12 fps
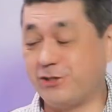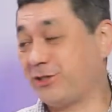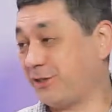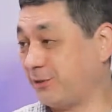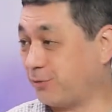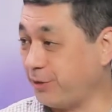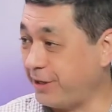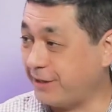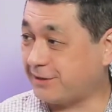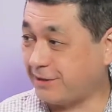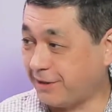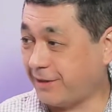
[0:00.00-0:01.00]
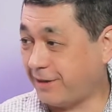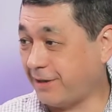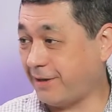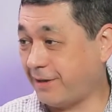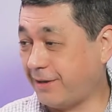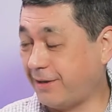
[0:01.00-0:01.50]
gente já se conhece
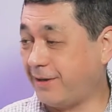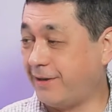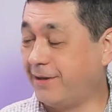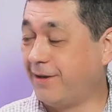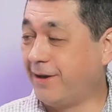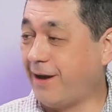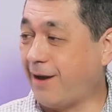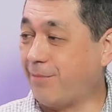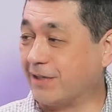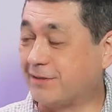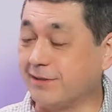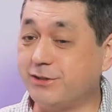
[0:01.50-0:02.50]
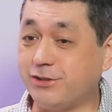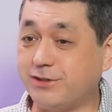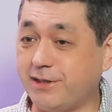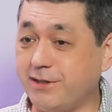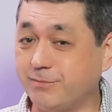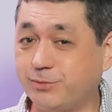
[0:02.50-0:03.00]
há há bastante
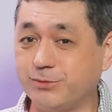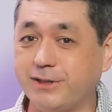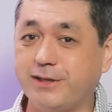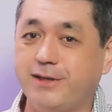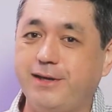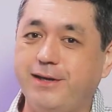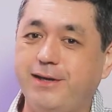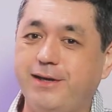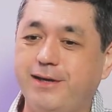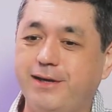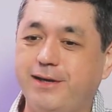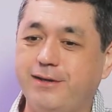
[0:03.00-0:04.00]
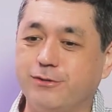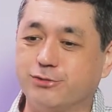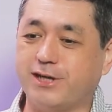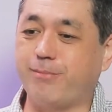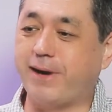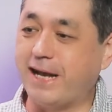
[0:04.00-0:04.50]
tempo, né? É, eu
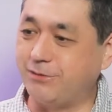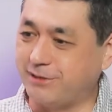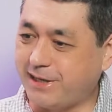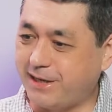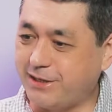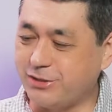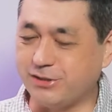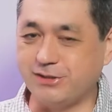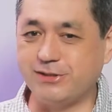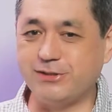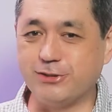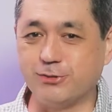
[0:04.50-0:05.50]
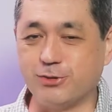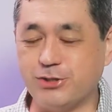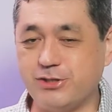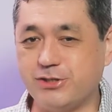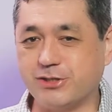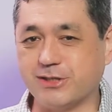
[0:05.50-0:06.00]
trabalho na área de, de,
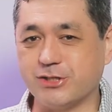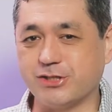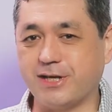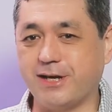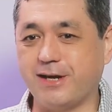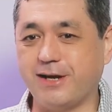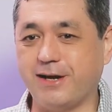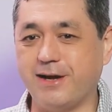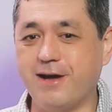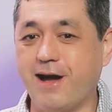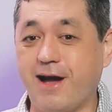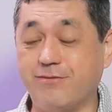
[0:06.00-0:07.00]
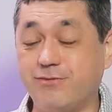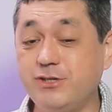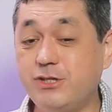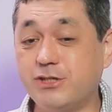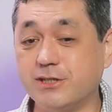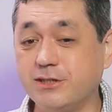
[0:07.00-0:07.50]
logística já há
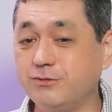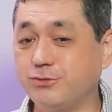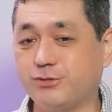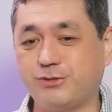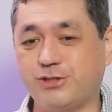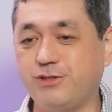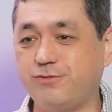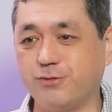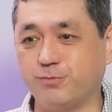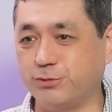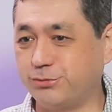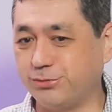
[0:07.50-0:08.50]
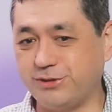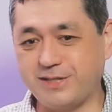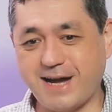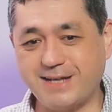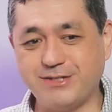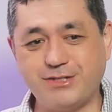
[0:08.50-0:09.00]
20 anos, tive
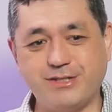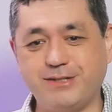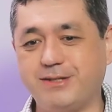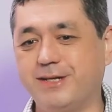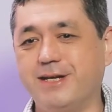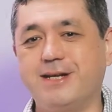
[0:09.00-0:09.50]
oportunidade de